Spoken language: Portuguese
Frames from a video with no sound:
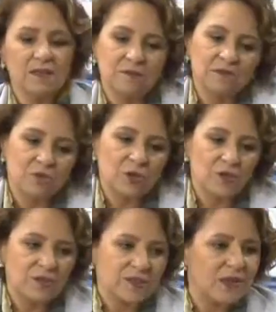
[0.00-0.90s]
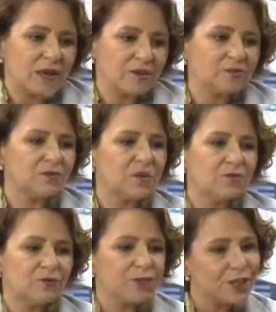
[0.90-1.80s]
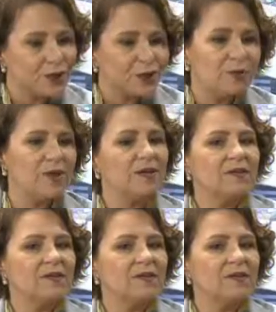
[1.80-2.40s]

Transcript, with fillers: Uh, nosso estado tem o frio,